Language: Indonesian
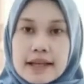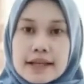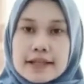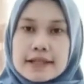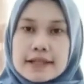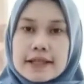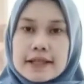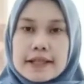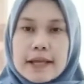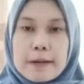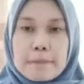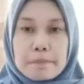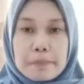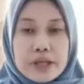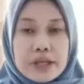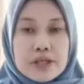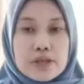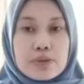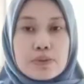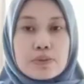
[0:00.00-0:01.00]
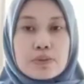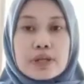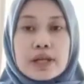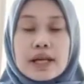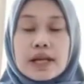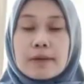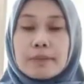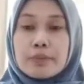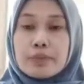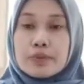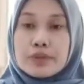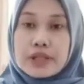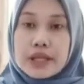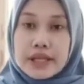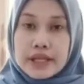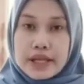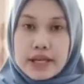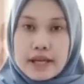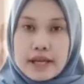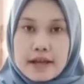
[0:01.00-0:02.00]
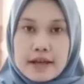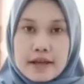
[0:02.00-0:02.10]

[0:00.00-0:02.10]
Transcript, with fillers: tetapi juga budaya.